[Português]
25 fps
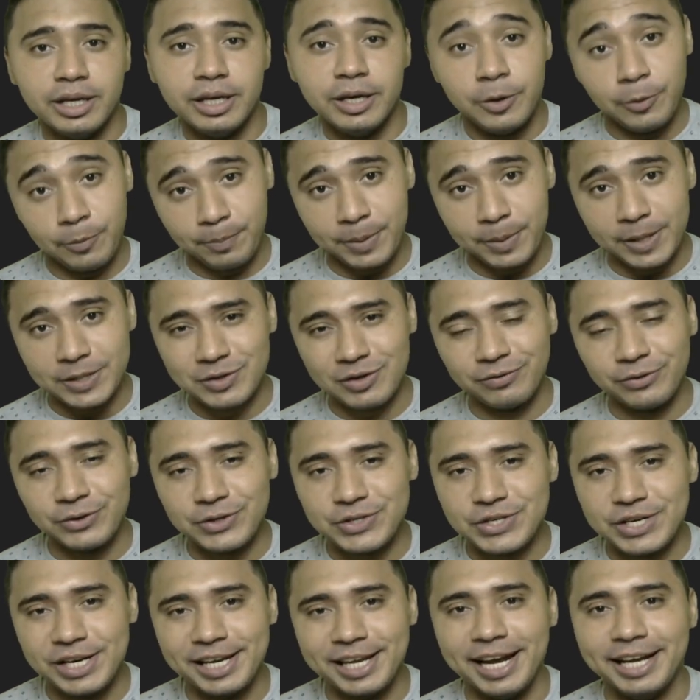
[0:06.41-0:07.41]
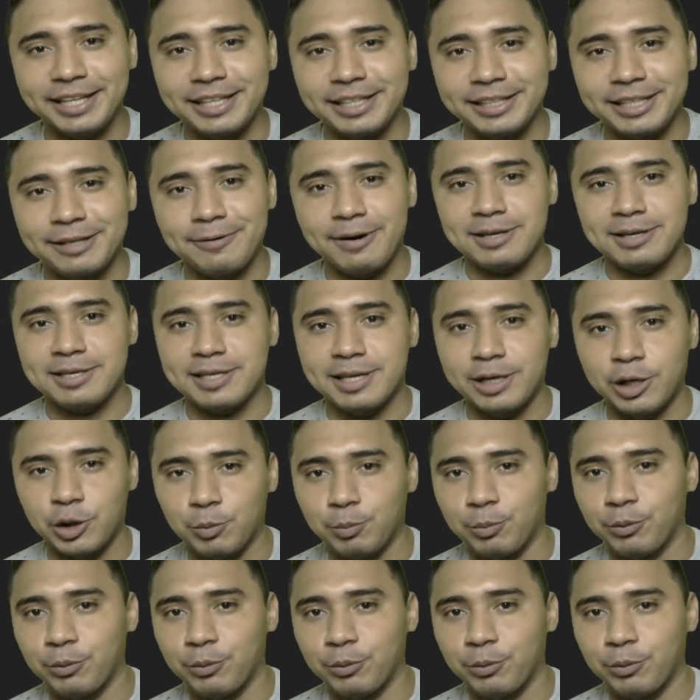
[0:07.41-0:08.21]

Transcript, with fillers: Eu peço a você que ainda não é inscrito,